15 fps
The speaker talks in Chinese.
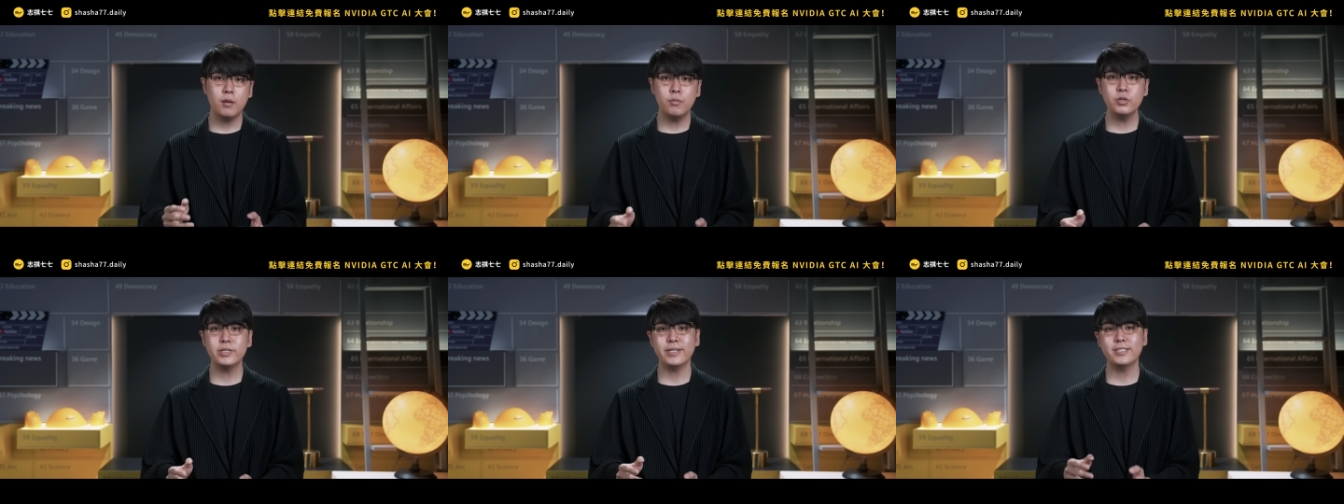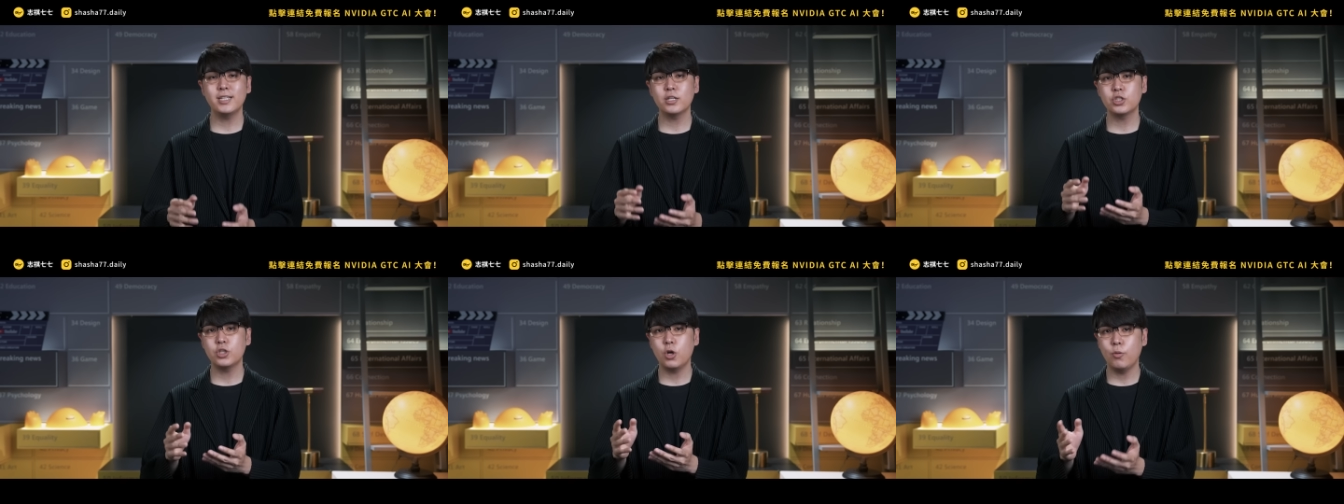目前
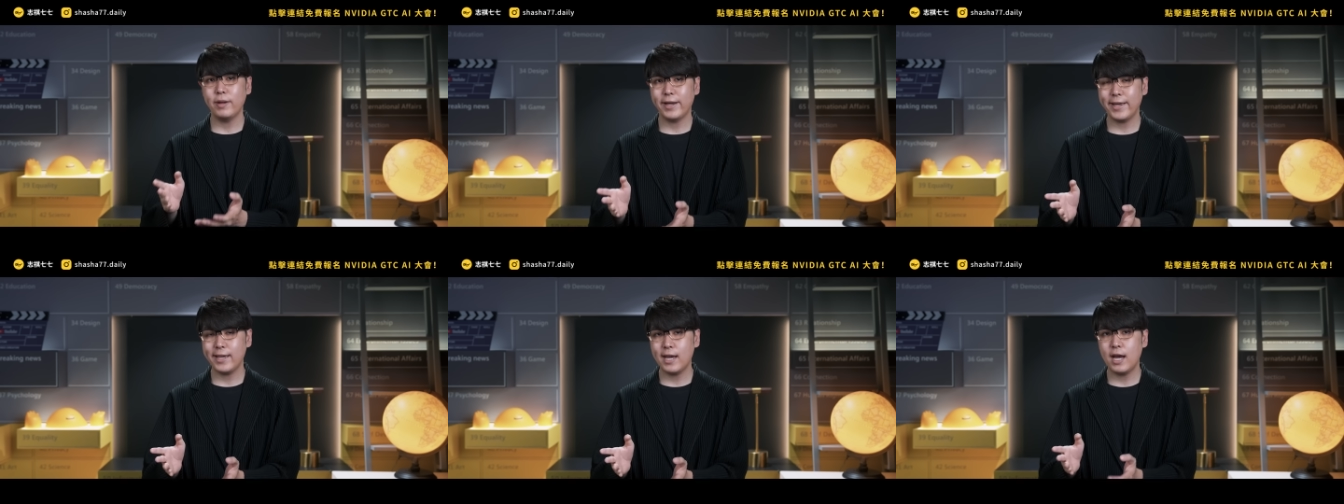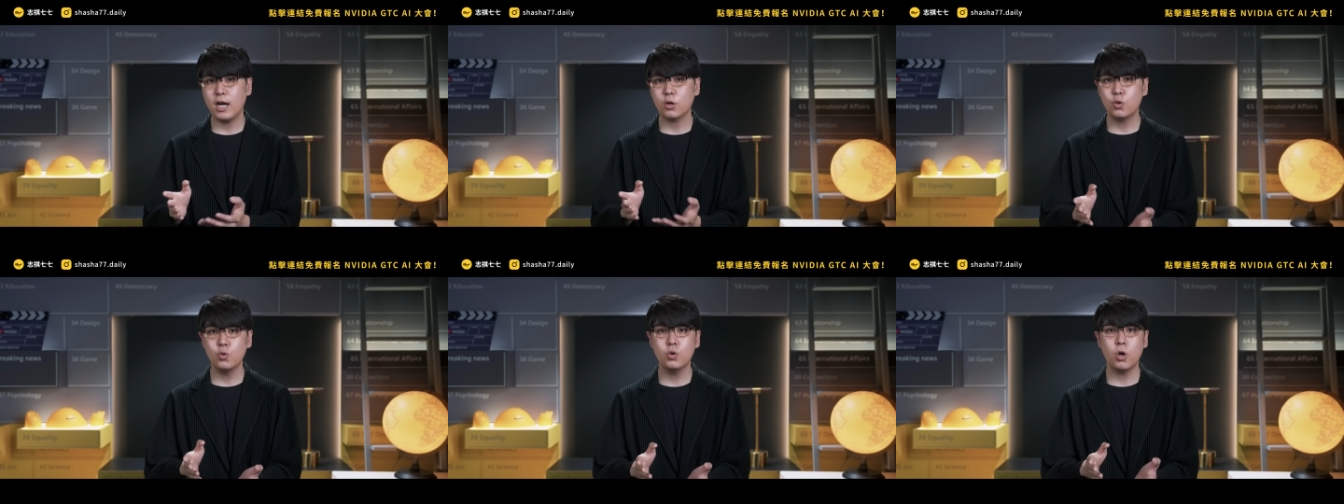像是 OpenAI
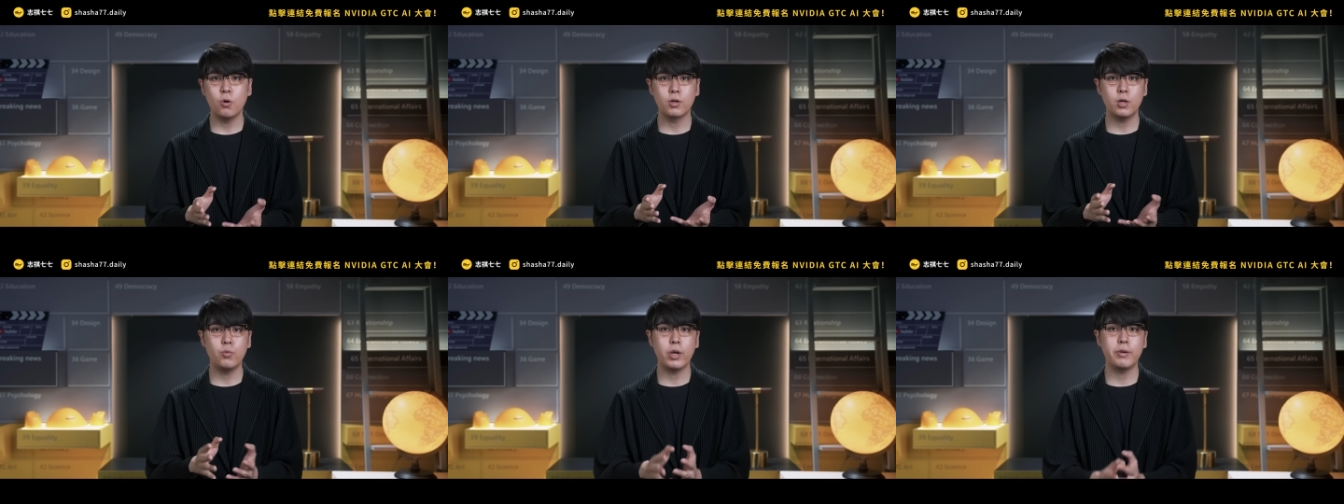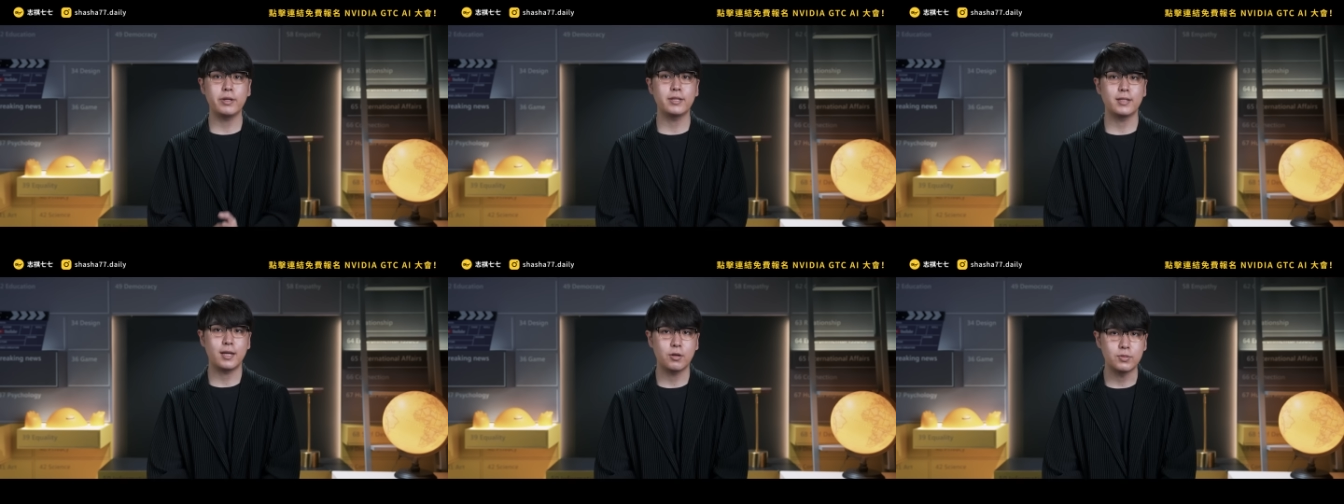啊、Google 跟微
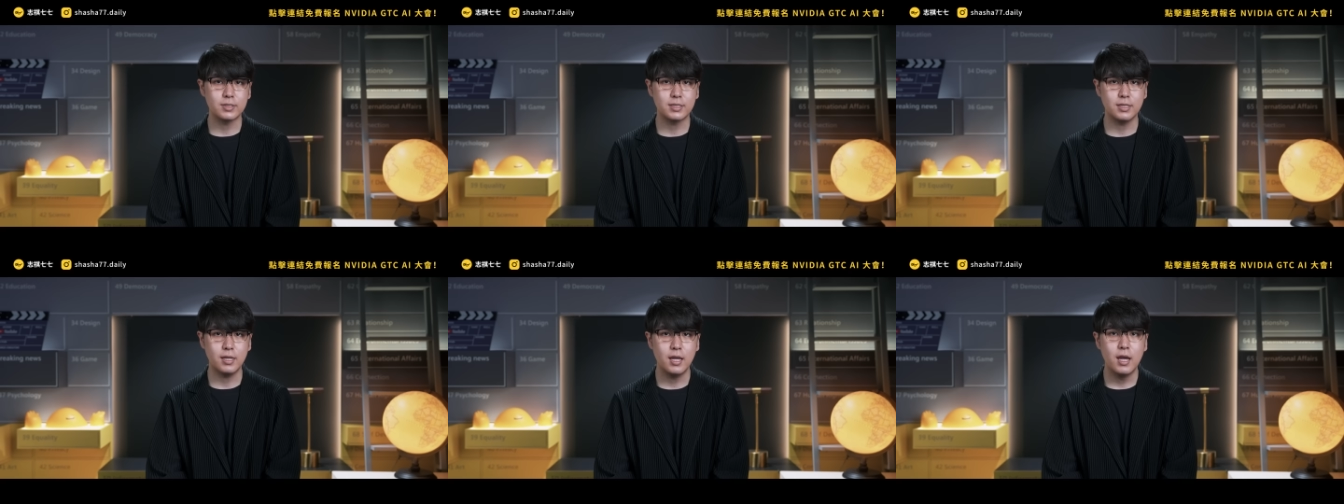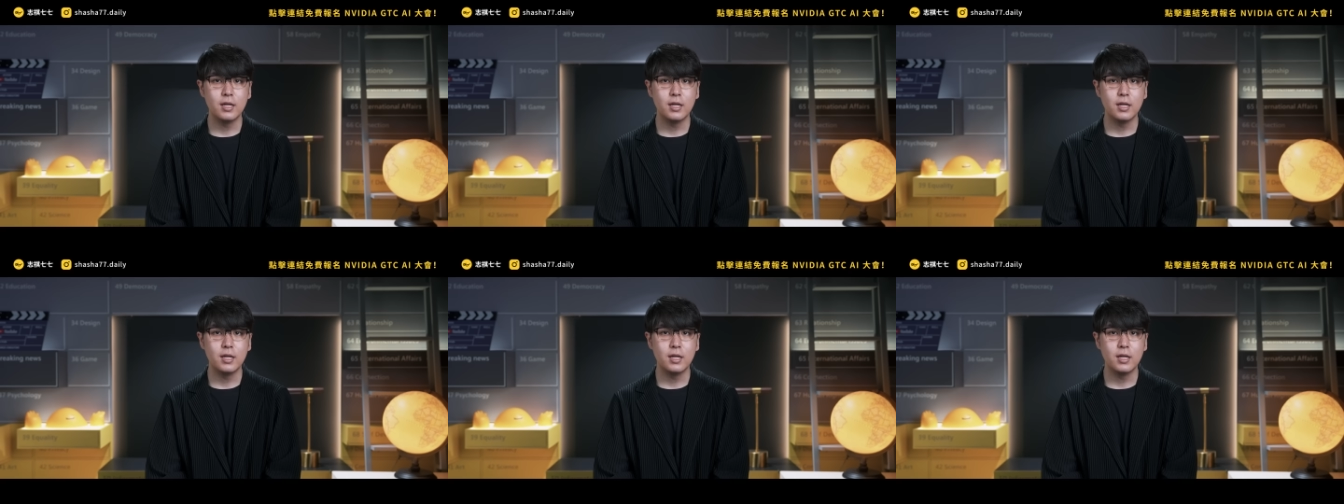软等大公司